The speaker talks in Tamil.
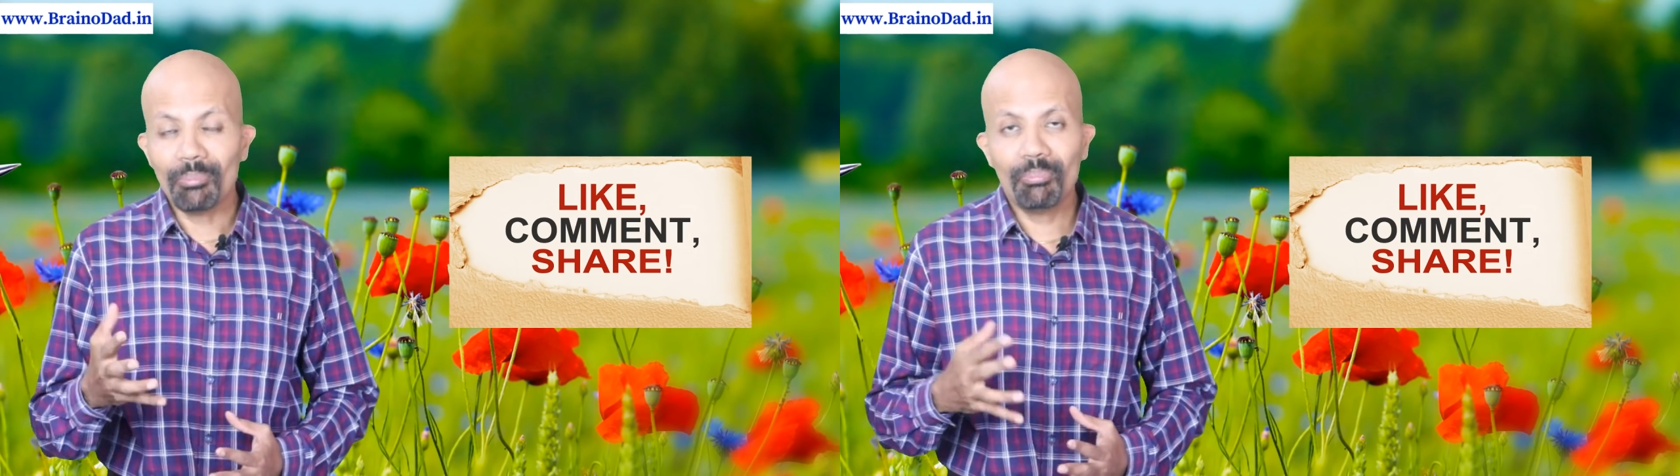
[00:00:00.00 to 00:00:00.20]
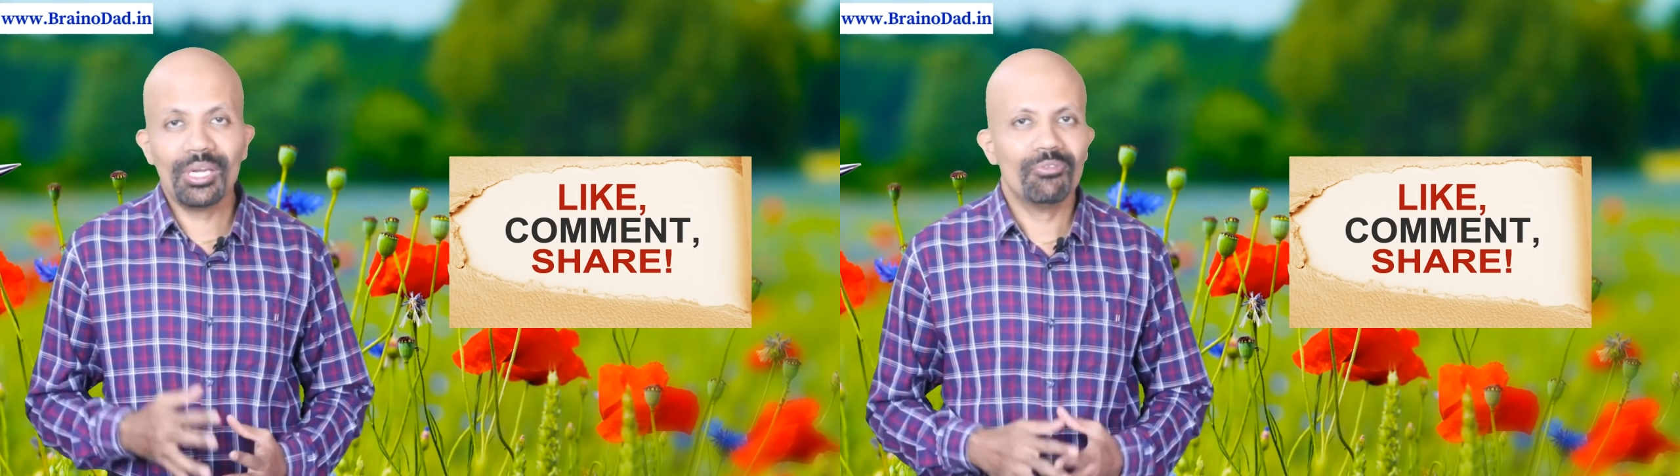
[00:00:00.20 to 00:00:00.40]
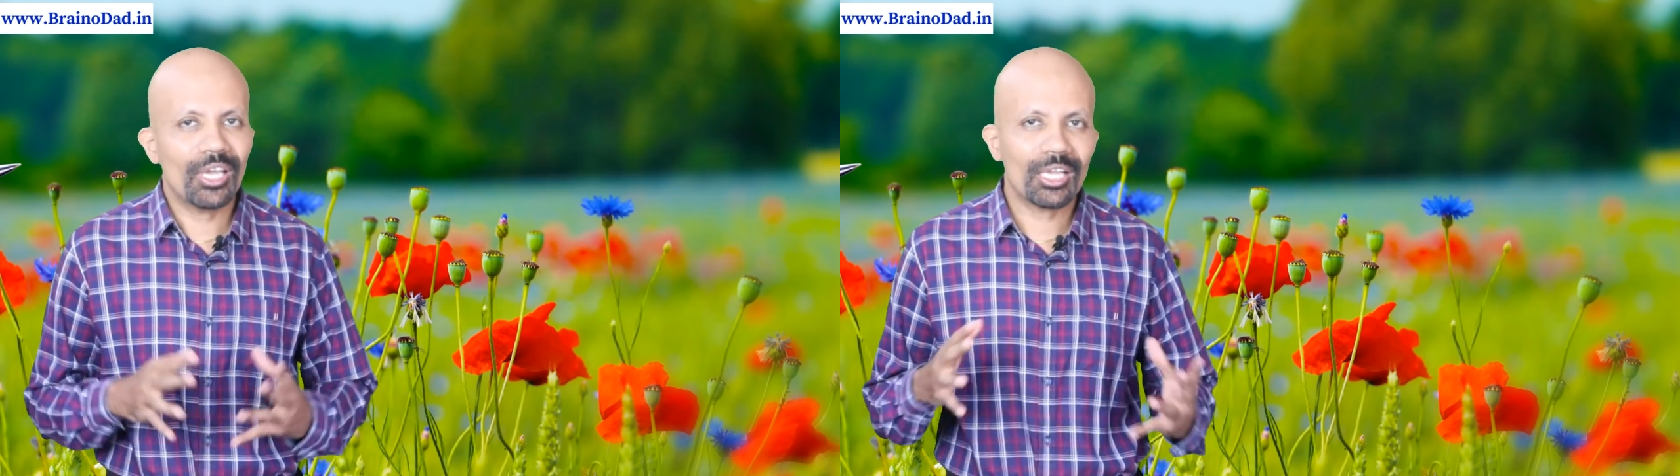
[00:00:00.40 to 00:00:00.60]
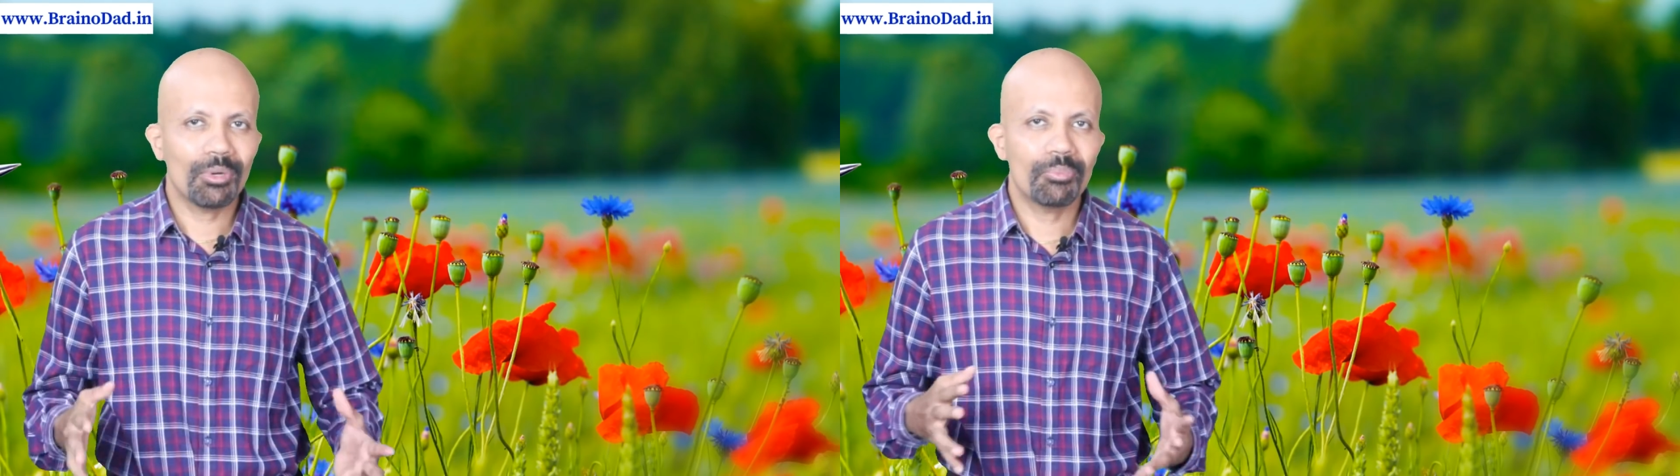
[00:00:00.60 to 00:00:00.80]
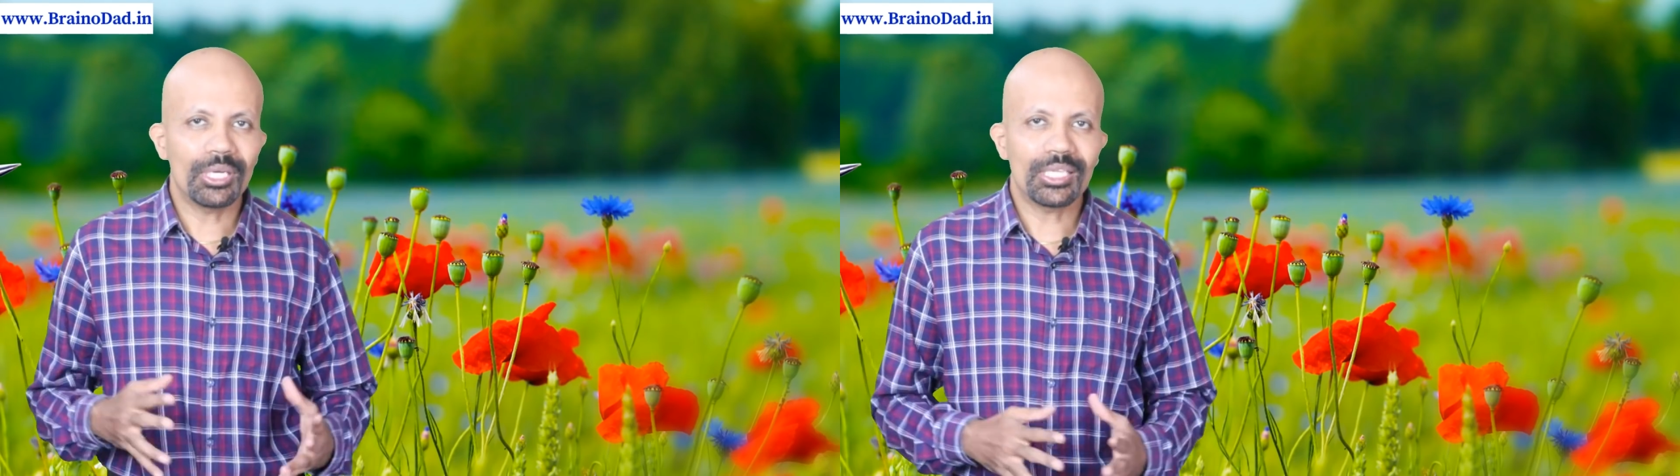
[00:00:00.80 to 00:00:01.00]
எப்படி
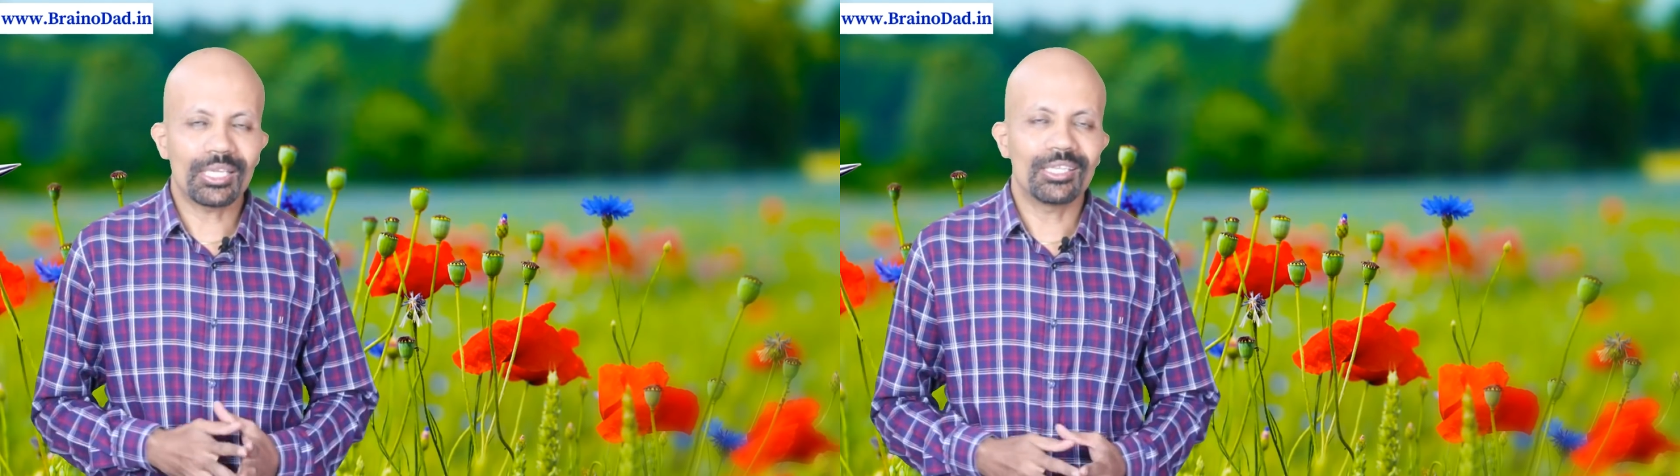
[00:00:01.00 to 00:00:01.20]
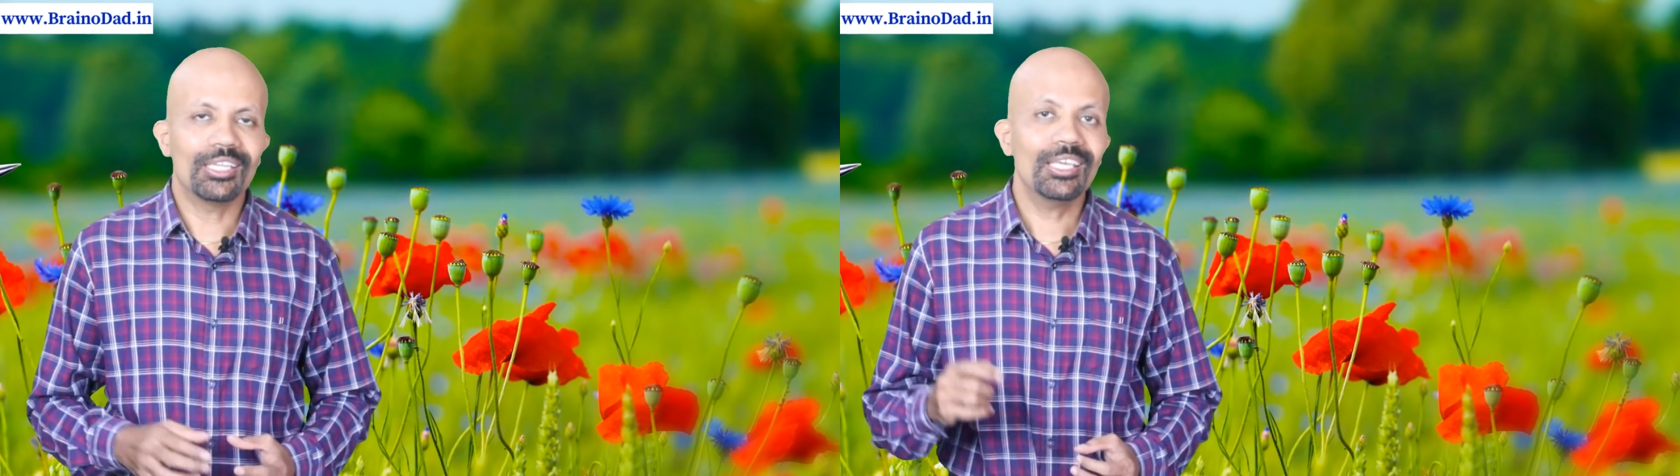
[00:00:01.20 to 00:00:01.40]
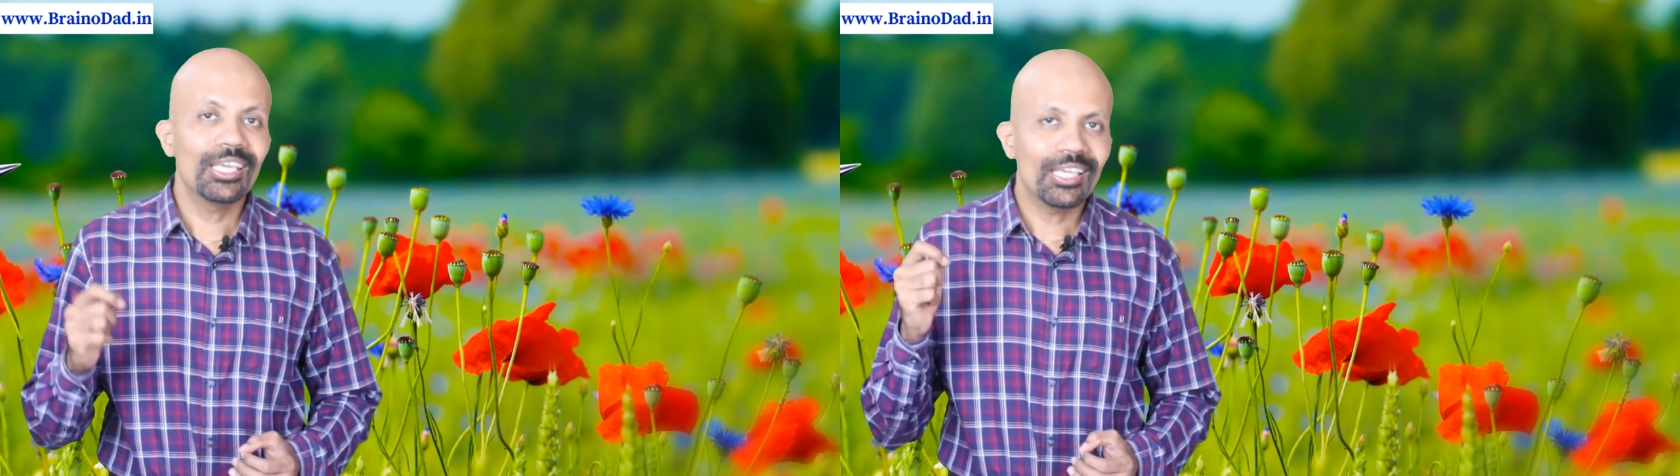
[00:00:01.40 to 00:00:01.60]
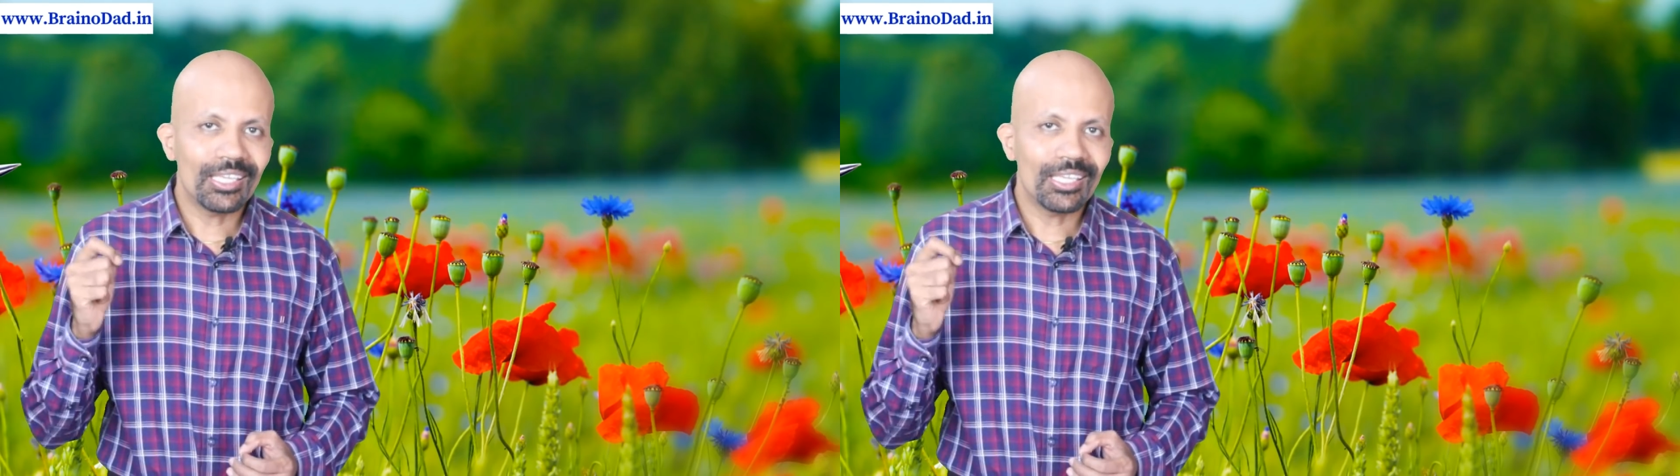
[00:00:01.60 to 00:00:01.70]
வேகமாக படிக்கிறதுன்னு